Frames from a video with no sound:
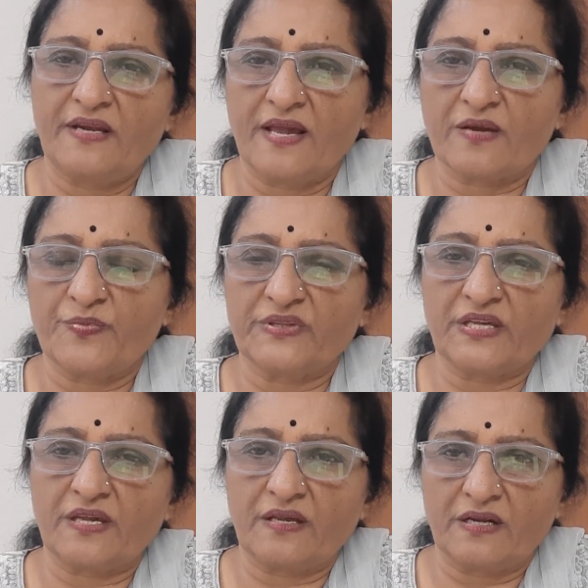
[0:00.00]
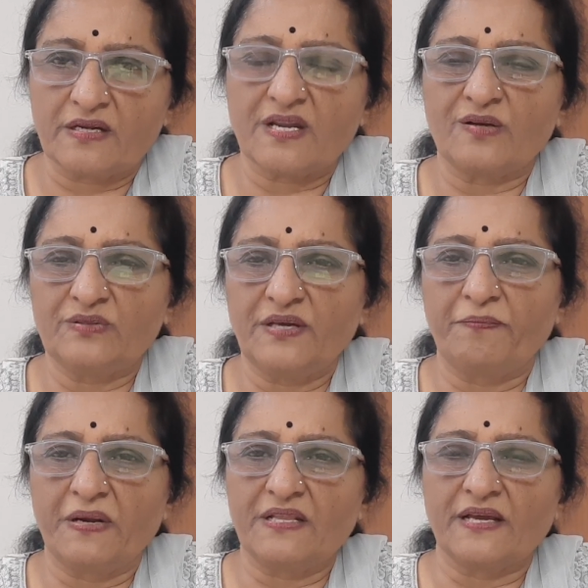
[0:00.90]
లేకపోతే ఇట్లాగ
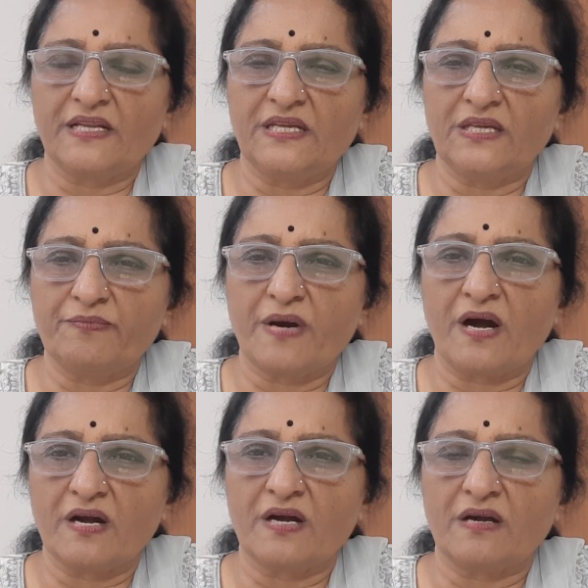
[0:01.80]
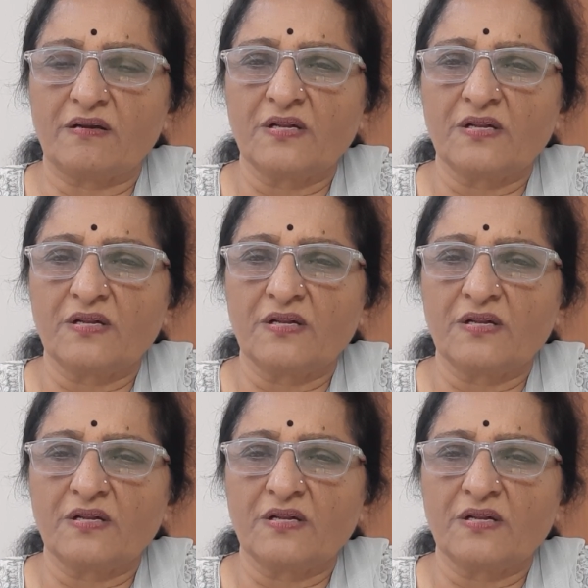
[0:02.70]
దెబ్బలు తగిలి బాగా